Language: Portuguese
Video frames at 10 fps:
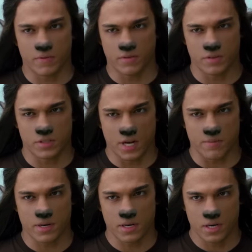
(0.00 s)
Eu acho que se
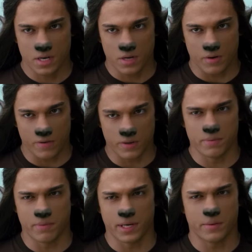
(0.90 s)
você parar de acelerar a
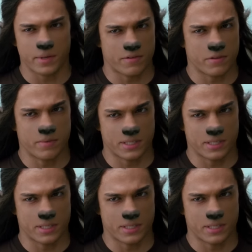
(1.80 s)
moto quando eu estou